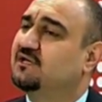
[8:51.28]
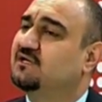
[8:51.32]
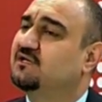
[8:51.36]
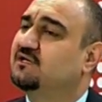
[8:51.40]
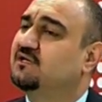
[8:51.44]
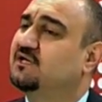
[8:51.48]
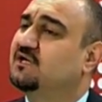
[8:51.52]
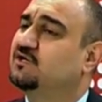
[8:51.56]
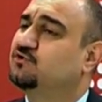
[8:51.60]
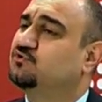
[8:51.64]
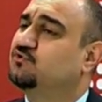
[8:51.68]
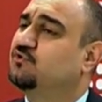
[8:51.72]

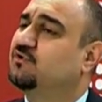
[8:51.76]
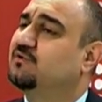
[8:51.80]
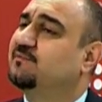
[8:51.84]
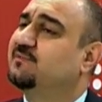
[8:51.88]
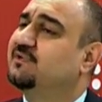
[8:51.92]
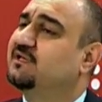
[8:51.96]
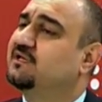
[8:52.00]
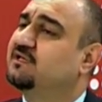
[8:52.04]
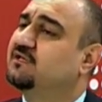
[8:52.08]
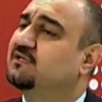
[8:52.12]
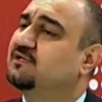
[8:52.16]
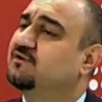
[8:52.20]
ويشعر
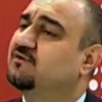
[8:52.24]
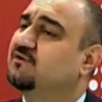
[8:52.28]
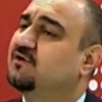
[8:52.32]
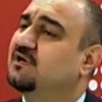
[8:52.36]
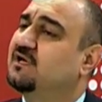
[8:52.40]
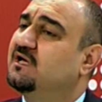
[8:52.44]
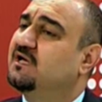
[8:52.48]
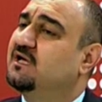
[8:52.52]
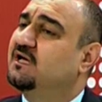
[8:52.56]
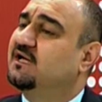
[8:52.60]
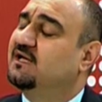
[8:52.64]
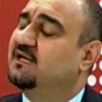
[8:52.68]
بانه
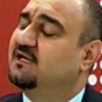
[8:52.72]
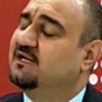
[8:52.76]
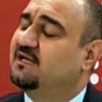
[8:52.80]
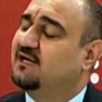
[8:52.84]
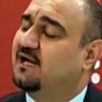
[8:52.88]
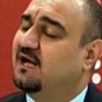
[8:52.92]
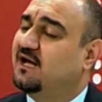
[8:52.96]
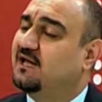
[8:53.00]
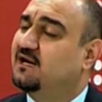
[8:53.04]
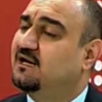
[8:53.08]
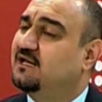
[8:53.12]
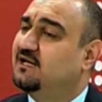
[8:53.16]
آه،
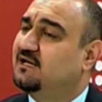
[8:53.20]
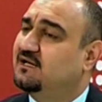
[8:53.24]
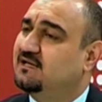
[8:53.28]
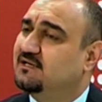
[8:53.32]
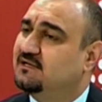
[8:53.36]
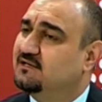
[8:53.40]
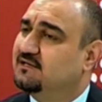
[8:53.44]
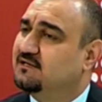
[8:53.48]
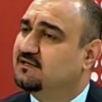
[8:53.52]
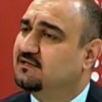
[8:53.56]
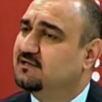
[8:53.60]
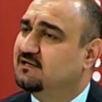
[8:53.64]
على
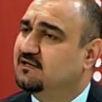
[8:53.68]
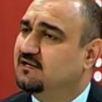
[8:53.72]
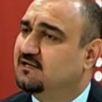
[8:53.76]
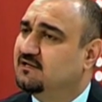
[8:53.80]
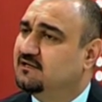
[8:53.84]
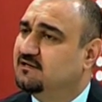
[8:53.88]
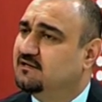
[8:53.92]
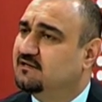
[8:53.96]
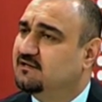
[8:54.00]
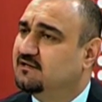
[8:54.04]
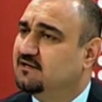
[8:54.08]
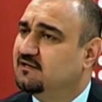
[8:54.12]

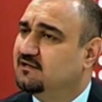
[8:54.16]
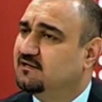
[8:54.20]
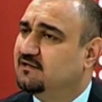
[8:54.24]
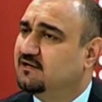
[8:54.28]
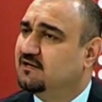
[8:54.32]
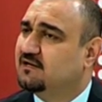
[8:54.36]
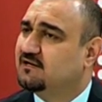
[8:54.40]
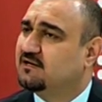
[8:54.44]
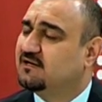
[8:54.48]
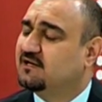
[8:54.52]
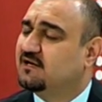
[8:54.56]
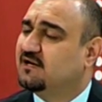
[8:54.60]

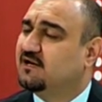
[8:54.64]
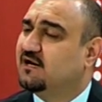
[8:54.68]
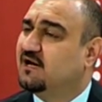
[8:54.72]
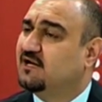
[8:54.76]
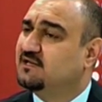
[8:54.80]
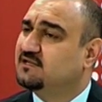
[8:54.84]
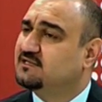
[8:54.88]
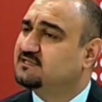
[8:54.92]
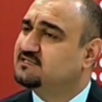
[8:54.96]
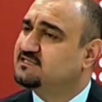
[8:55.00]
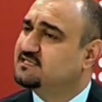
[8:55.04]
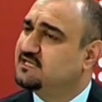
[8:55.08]

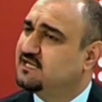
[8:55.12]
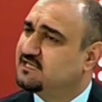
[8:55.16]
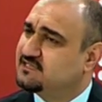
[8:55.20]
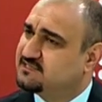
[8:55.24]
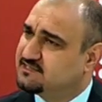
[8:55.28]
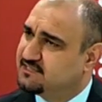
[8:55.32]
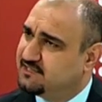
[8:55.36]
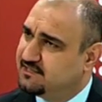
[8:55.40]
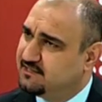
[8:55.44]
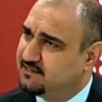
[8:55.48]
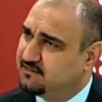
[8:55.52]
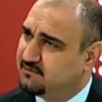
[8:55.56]
القاده
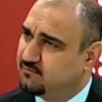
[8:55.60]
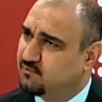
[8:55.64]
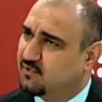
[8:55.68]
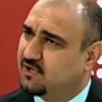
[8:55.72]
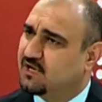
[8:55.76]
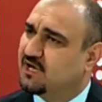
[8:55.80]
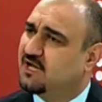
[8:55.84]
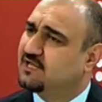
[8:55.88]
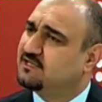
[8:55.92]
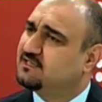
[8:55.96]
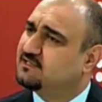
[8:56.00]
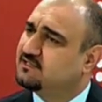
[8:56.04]
السياسيين
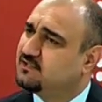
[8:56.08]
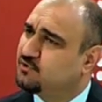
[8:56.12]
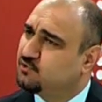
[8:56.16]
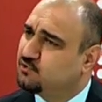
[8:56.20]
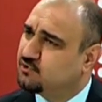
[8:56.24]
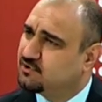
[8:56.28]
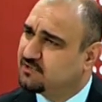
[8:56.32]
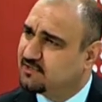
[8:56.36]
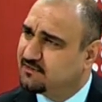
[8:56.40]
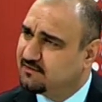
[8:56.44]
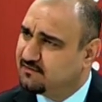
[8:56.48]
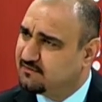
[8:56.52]
وقاده
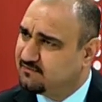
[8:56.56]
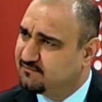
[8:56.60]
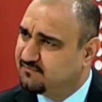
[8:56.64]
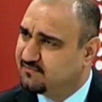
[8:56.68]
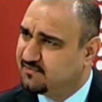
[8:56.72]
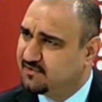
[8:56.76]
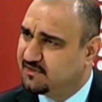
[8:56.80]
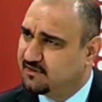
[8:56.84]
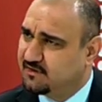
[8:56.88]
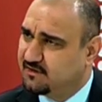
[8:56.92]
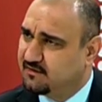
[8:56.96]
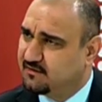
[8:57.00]
الكتل
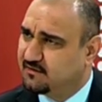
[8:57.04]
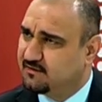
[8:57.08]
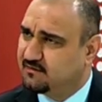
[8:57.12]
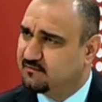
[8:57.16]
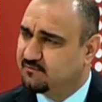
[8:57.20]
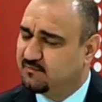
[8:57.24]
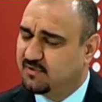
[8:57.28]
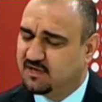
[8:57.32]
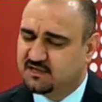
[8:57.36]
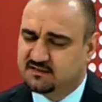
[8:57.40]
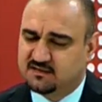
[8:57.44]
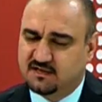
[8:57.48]
في آه،
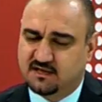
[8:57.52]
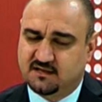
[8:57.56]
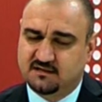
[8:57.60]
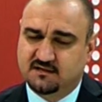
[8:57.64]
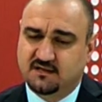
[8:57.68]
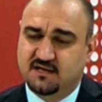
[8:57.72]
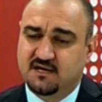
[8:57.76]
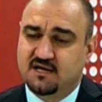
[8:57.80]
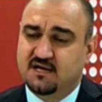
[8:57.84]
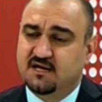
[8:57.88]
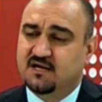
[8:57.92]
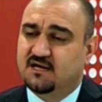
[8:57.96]
بغداد
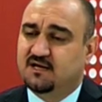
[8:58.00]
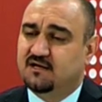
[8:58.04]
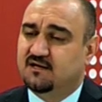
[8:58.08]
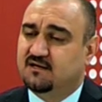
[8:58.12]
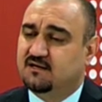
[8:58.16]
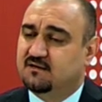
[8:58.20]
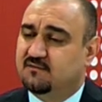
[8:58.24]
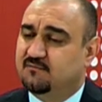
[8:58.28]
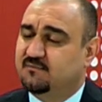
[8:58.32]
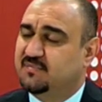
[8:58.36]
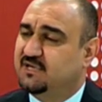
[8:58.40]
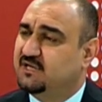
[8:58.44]

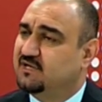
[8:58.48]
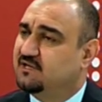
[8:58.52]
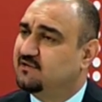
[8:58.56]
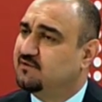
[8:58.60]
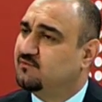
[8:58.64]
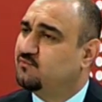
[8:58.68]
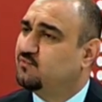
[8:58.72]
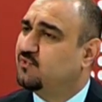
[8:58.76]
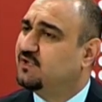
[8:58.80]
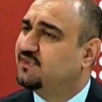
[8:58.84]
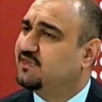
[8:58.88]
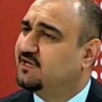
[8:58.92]

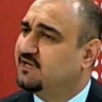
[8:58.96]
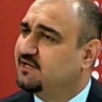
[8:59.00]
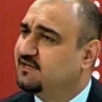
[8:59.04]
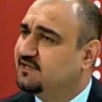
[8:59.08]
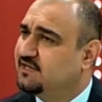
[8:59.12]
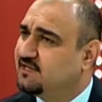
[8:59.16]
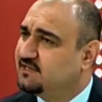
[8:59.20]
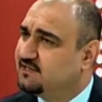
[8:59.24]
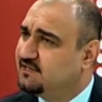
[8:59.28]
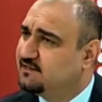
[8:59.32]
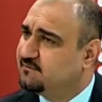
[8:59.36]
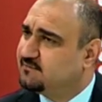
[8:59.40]
بوضع
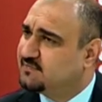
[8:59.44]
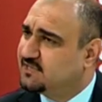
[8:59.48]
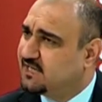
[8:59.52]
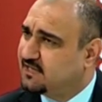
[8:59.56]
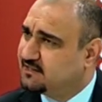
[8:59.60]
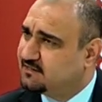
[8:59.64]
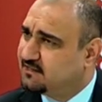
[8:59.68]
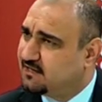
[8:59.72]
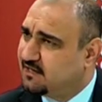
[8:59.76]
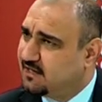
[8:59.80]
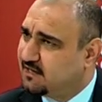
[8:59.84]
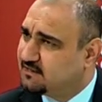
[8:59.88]
يدهم
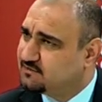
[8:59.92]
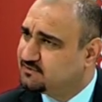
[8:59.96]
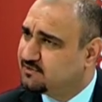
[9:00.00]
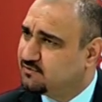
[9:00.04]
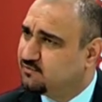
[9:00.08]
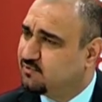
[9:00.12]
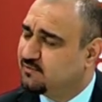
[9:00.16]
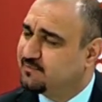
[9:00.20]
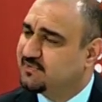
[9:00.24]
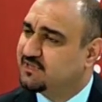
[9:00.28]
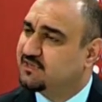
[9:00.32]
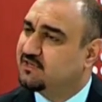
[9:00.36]
تحت الحجر
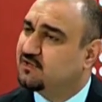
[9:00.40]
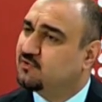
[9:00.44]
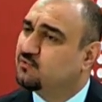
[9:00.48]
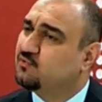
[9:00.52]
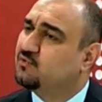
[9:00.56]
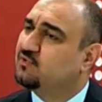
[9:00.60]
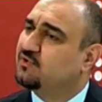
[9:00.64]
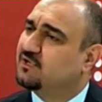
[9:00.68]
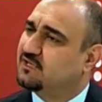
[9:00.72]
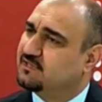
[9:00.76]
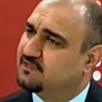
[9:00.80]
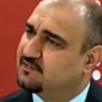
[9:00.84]

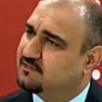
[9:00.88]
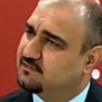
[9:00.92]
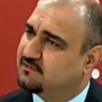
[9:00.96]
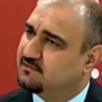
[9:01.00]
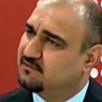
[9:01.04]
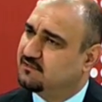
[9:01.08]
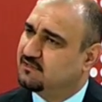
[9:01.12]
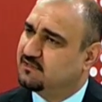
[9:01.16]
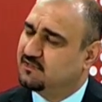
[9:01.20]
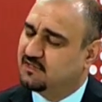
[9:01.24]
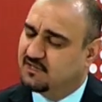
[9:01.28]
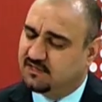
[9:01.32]
وبضروره
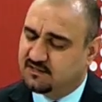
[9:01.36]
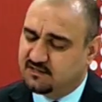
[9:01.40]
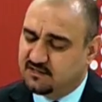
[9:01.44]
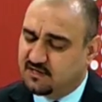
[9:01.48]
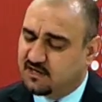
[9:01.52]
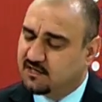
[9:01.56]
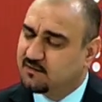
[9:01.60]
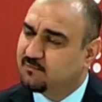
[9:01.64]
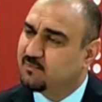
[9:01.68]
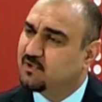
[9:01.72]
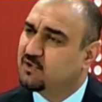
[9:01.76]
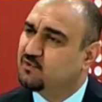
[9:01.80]
ان
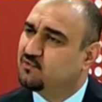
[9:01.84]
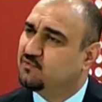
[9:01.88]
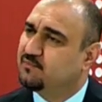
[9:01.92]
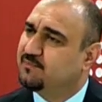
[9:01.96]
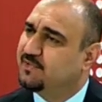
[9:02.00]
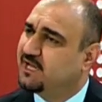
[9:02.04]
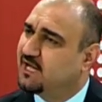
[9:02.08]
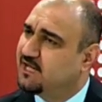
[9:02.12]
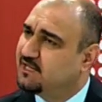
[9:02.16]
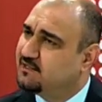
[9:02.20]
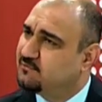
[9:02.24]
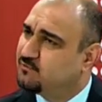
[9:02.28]
يقبلوا
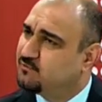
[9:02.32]
باي